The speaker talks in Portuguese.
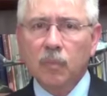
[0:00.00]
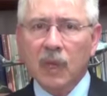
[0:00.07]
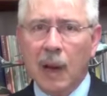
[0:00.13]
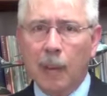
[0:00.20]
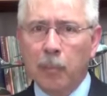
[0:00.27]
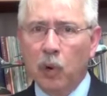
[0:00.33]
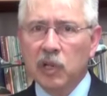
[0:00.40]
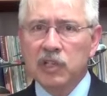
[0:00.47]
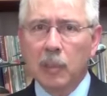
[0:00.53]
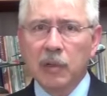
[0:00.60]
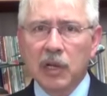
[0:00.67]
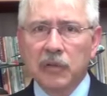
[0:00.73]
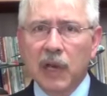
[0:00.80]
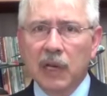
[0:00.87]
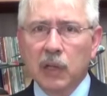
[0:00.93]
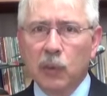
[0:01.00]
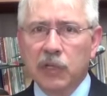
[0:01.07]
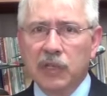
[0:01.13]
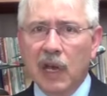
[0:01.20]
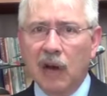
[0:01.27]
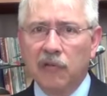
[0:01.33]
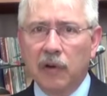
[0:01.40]
A Polícia Militar não
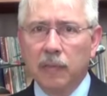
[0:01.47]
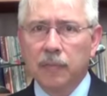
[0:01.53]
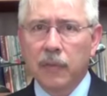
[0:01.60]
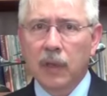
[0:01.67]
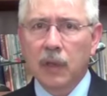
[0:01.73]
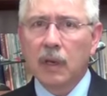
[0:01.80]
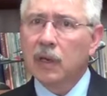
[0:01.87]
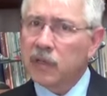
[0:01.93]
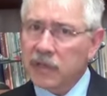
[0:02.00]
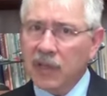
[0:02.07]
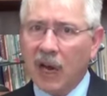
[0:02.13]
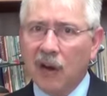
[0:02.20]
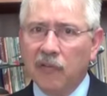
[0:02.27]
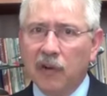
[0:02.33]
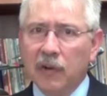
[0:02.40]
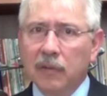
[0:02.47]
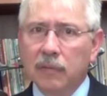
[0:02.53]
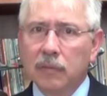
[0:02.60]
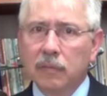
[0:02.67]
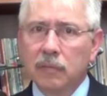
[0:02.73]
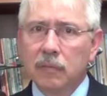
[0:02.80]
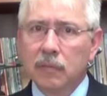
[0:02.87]
estava? Estava.
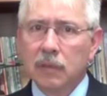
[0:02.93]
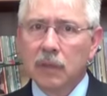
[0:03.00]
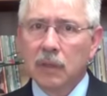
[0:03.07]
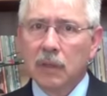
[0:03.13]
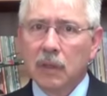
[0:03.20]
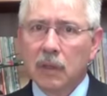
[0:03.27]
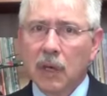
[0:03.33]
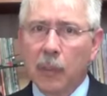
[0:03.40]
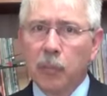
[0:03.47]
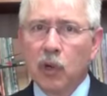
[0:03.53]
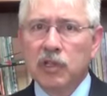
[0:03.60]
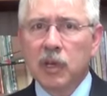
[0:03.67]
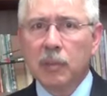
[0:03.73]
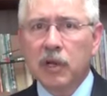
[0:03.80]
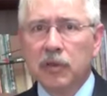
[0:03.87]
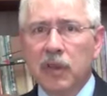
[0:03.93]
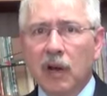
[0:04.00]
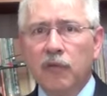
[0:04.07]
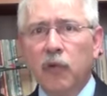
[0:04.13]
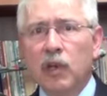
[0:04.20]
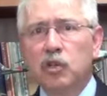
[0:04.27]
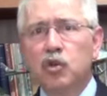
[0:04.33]
A polícia militar
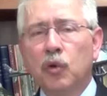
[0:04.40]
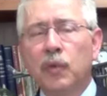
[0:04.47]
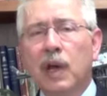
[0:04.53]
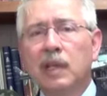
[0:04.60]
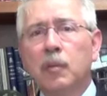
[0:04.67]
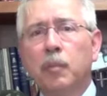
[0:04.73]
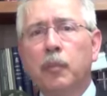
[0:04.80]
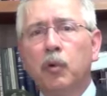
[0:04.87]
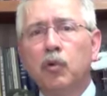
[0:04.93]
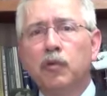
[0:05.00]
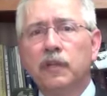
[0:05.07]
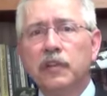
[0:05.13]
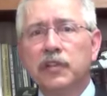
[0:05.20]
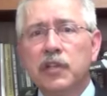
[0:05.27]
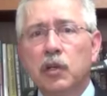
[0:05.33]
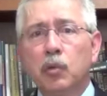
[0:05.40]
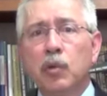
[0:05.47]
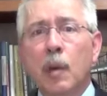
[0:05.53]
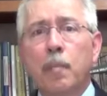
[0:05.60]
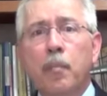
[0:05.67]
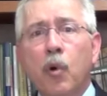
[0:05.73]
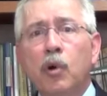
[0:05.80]
foi acionada por um vizinho
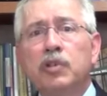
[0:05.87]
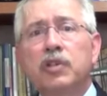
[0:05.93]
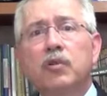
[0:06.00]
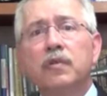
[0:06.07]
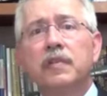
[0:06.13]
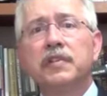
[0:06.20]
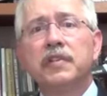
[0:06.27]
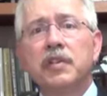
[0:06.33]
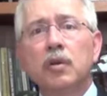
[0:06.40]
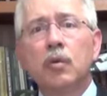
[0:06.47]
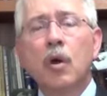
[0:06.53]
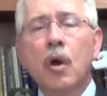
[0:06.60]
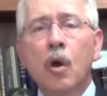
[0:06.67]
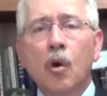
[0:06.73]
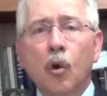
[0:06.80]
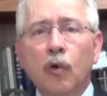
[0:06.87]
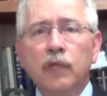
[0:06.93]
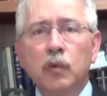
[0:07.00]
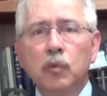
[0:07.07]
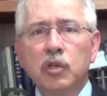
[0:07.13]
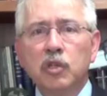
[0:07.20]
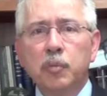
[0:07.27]
depois que o vizinho
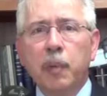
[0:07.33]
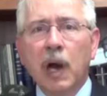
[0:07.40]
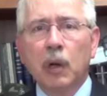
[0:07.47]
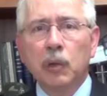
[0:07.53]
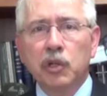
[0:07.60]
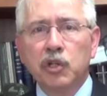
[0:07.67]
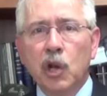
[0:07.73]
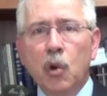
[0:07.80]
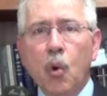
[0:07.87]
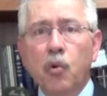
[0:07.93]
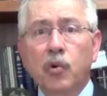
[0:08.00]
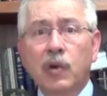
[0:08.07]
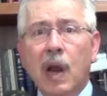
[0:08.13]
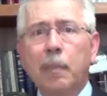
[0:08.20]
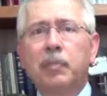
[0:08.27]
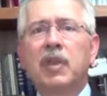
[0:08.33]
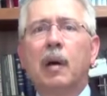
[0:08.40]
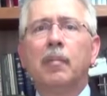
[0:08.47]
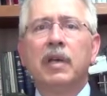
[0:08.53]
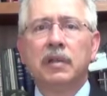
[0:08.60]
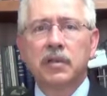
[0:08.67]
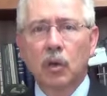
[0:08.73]
ouviu um disparo e chegou
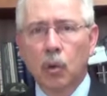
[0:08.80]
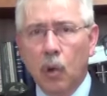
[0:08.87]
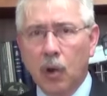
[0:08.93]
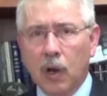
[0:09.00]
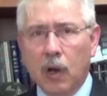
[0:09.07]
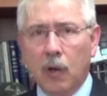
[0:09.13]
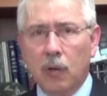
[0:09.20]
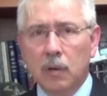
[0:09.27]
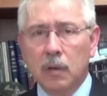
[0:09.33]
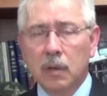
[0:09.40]
rapidamente ao local.